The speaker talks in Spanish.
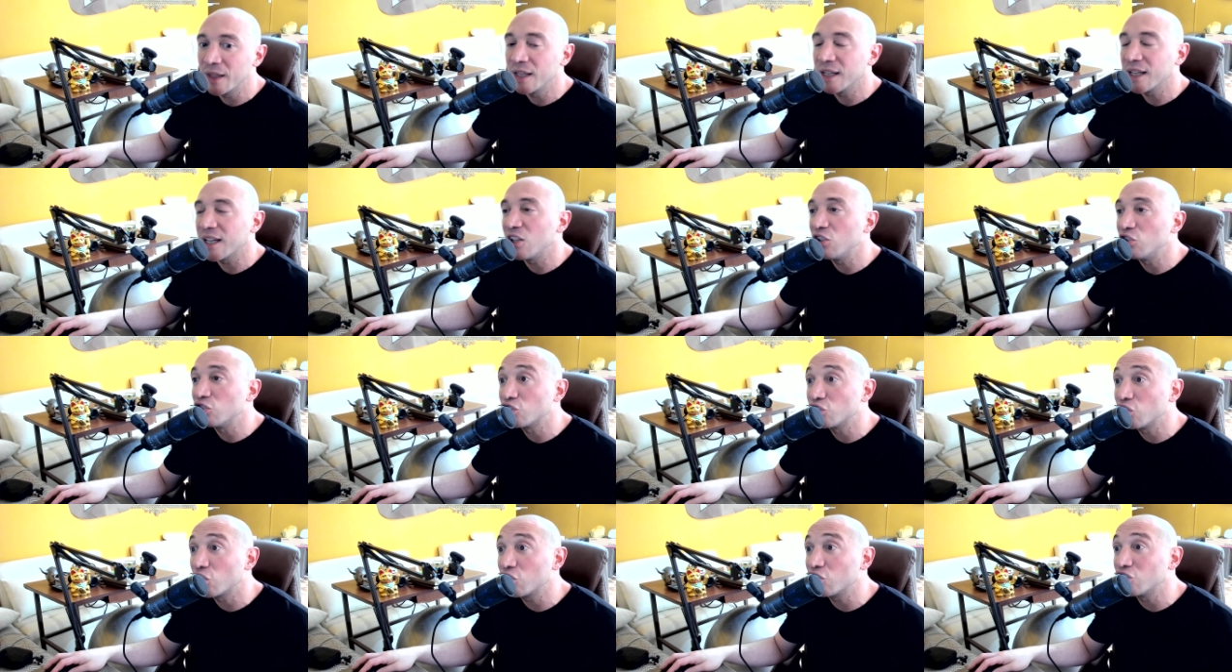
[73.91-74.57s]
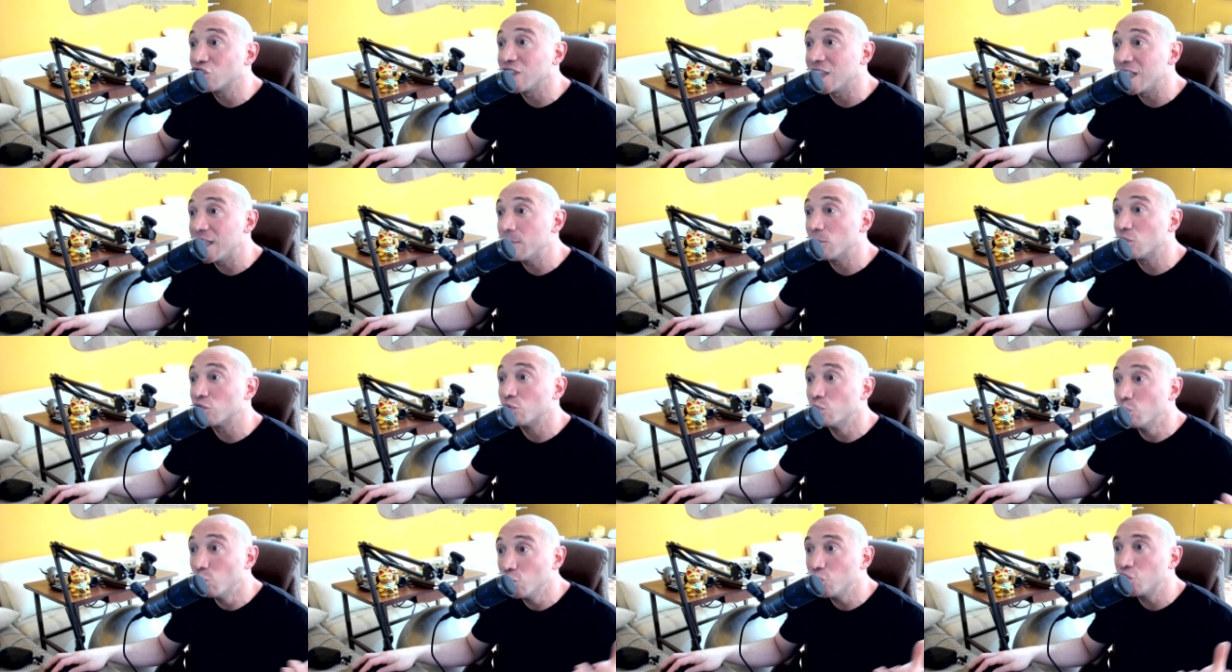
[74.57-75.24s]
que nosotros
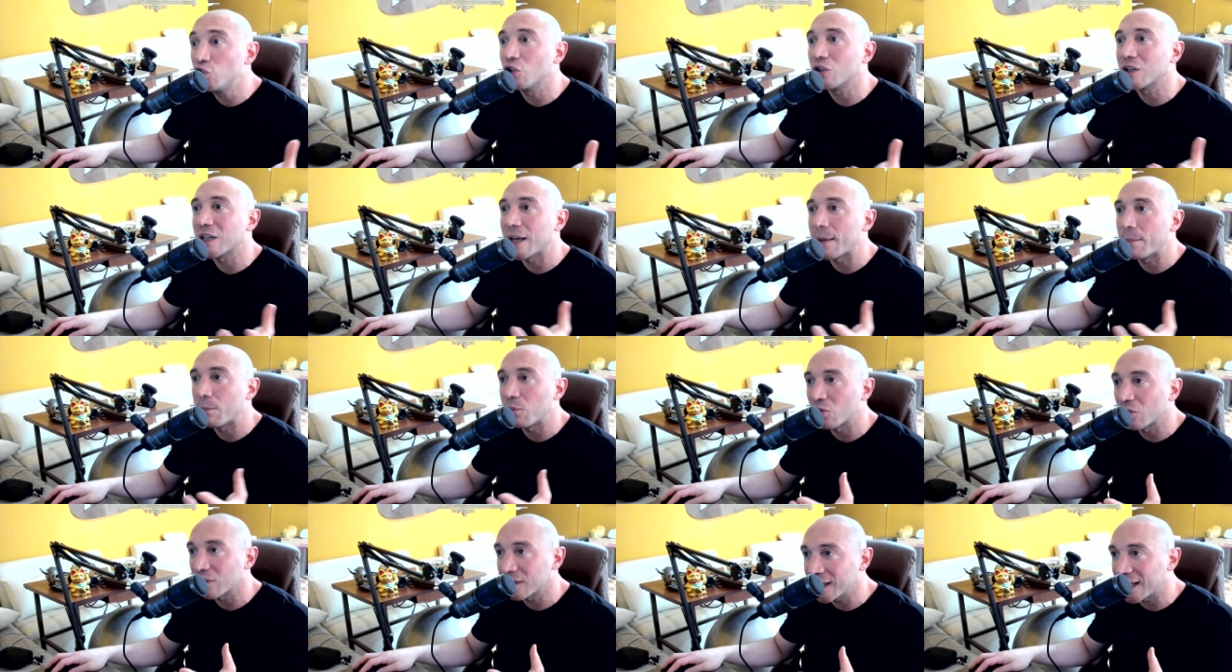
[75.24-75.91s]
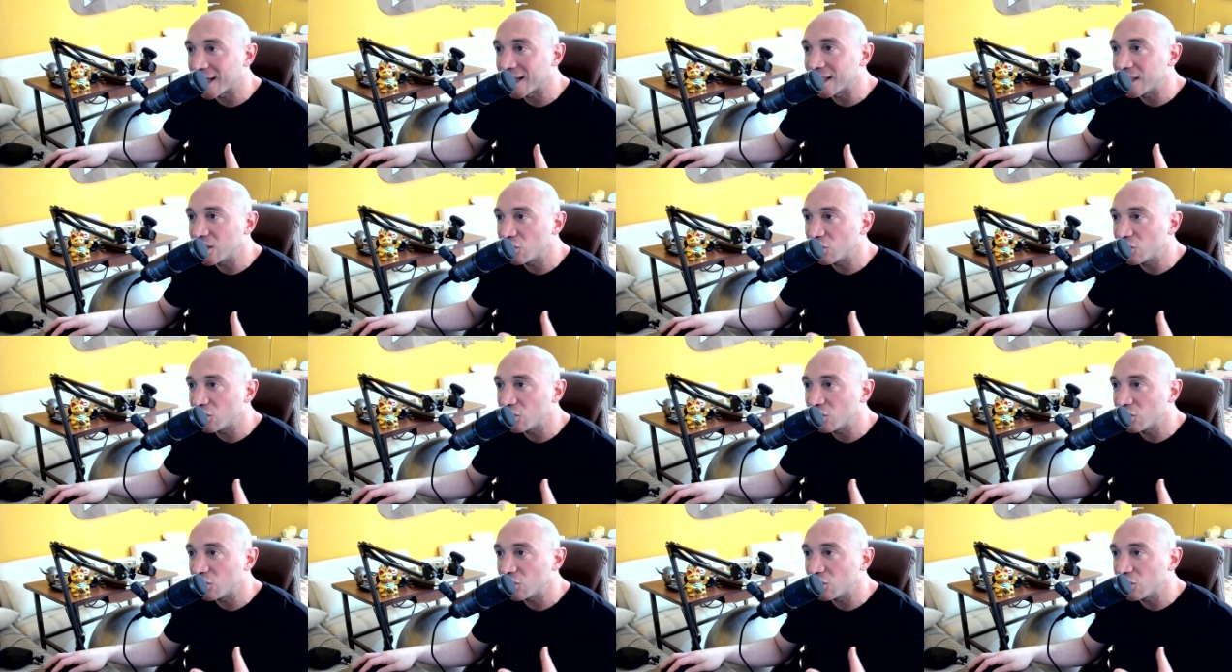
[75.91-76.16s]
tenemos mucho que aportar.